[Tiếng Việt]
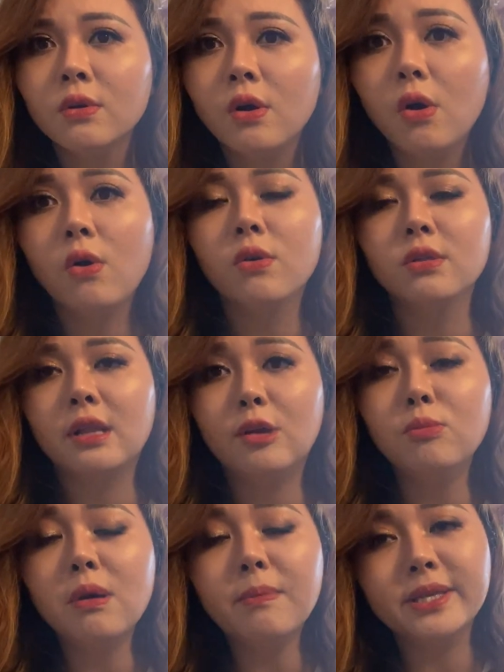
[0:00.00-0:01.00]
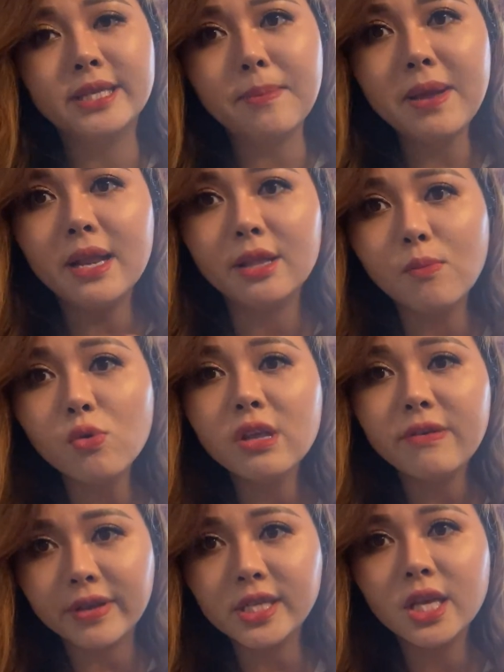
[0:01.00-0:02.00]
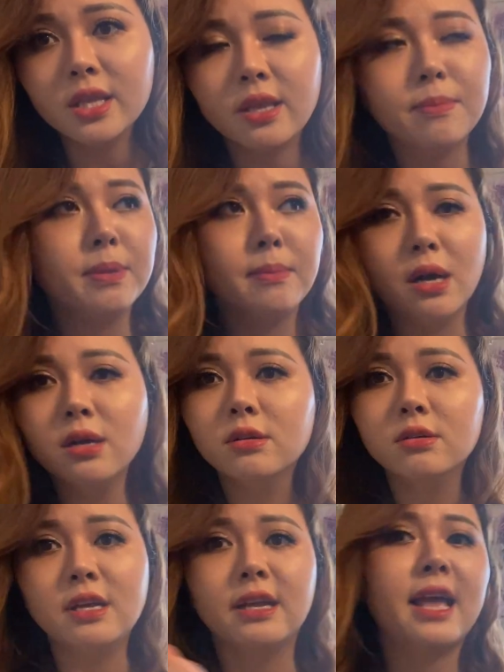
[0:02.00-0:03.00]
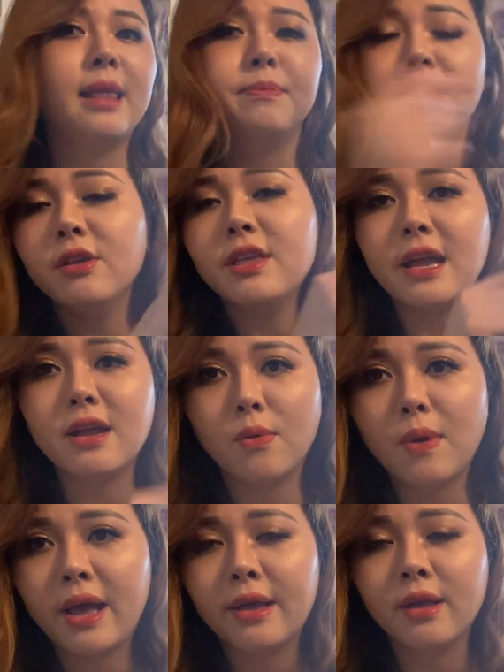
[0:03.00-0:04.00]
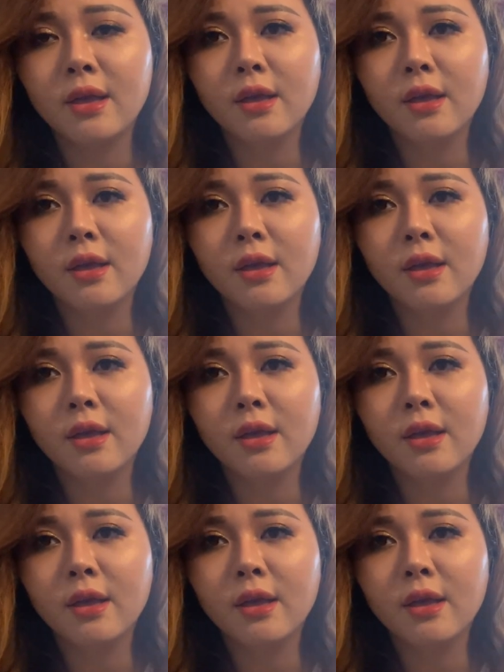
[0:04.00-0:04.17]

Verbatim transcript: Ô, oh, là lúc đó mình sẽ biết là nó muốn đi vệ sinh, thì mình mở cửa thì ngay lập tức nó chạy ra ngoài.